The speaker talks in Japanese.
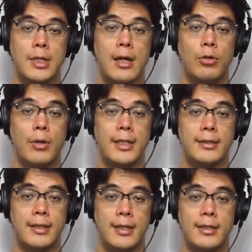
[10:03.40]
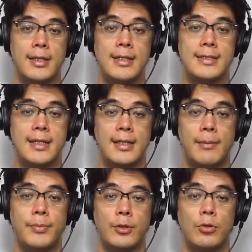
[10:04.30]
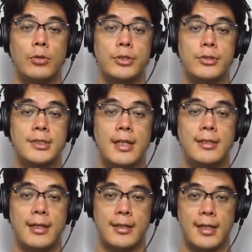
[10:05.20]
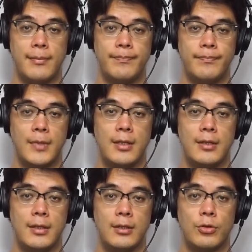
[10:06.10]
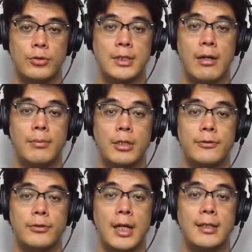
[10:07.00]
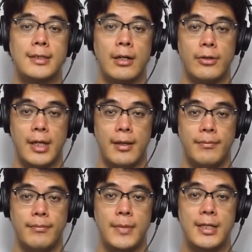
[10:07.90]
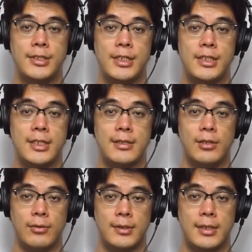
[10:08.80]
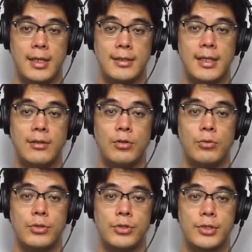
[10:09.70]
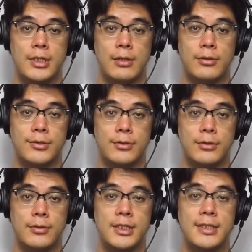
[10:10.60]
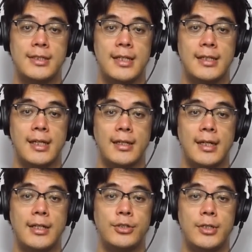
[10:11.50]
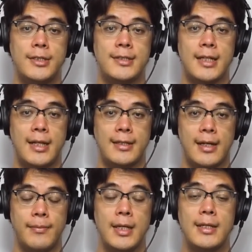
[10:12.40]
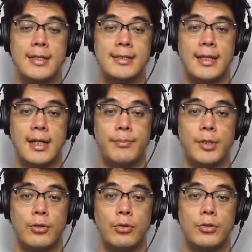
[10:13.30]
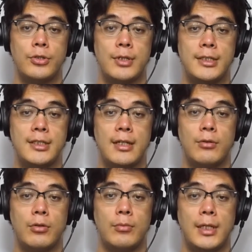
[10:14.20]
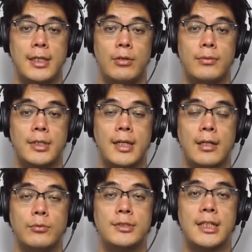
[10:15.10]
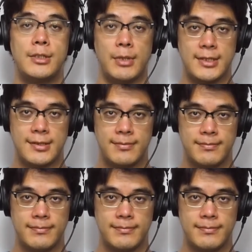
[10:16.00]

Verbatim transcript: が終わった1853年から徳川幕府が倒れ、明治維新によって天皇を中心とする新政権が樹立された1868年頃までの期間を指します。